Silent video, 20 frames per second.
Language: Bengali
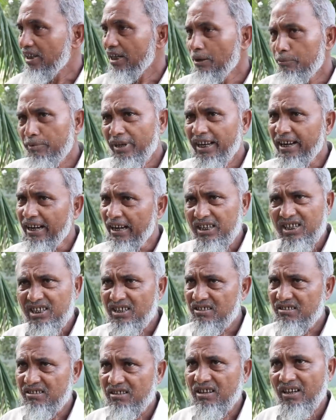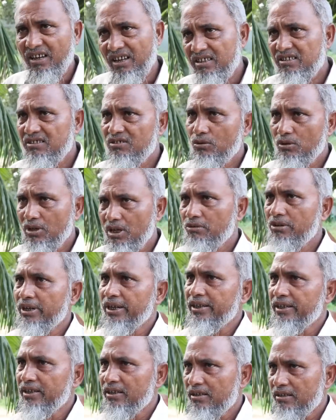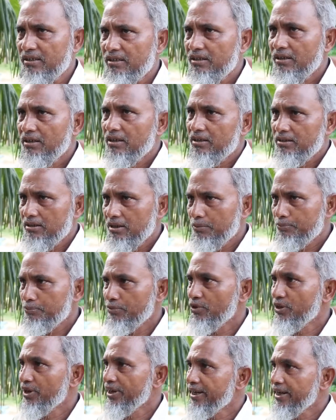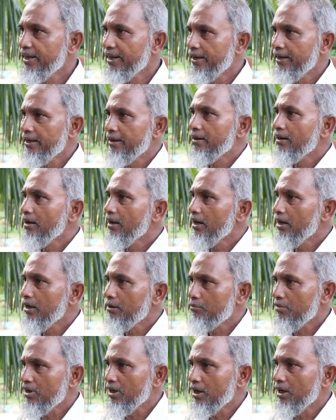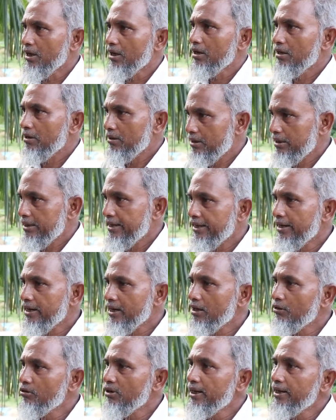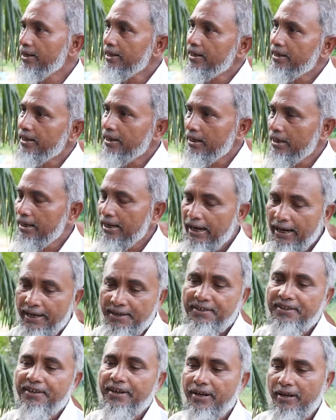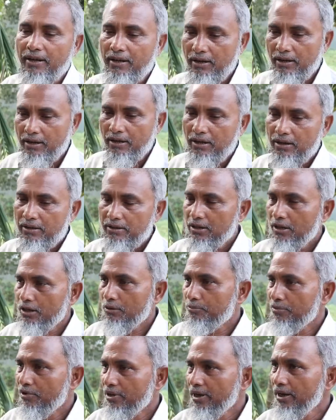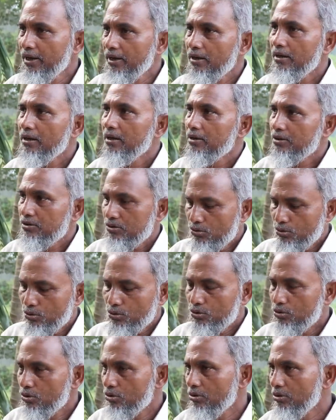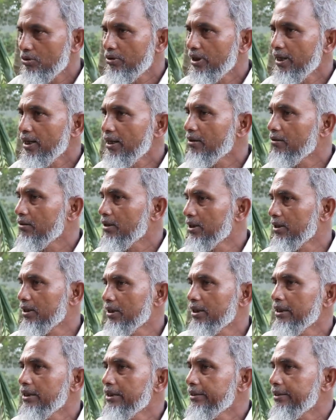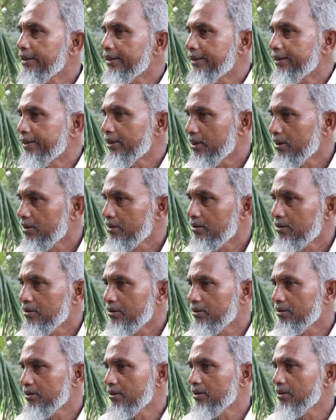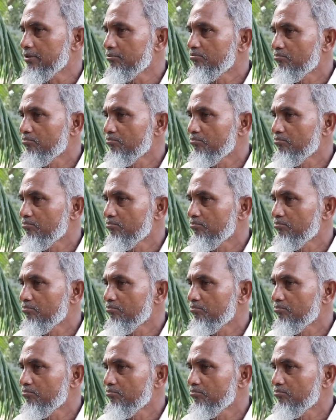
এমনি ঘাস আছে ঘাস তো খাওয়াই হ্যাঁ। তারপরে খের আমরা খের খাওয়াইলে খের কাইটে হ্যাঁ। তারপরে ছোট ছোট কইরা ওই ই দেই ওই যে